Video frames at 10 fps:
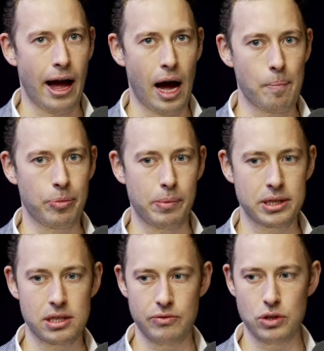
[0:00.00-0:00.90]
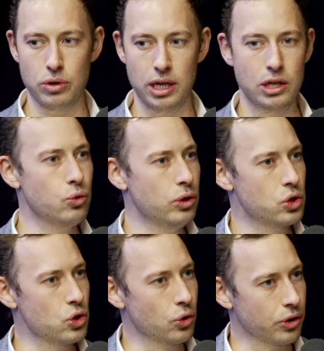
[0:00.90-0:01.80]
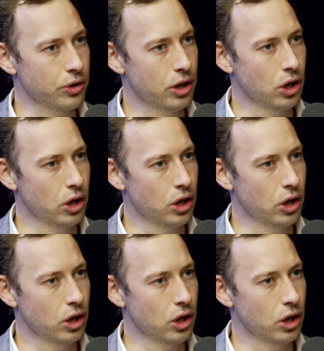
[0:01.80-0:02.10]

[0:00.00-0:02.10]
ähm, aber es ist wie so eine Intuition